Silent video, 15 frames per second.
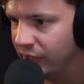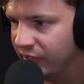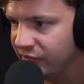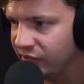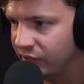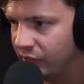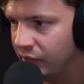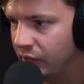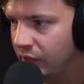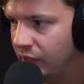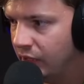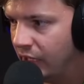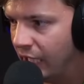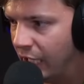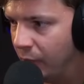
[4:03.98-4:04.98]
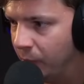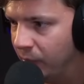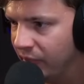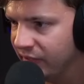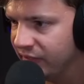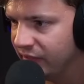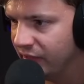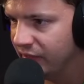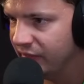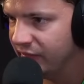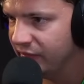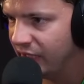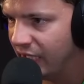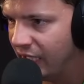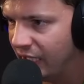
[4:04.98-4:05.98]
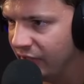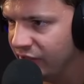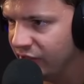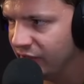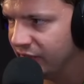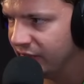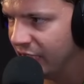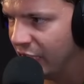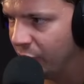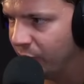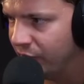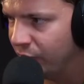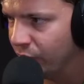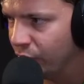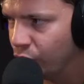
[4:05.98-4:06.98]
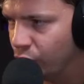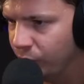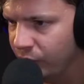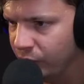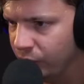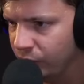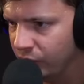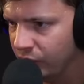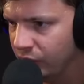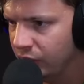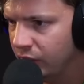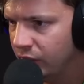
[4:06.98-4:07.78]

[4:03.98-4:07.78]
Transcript: essere abbastanza accettabile ora come ora.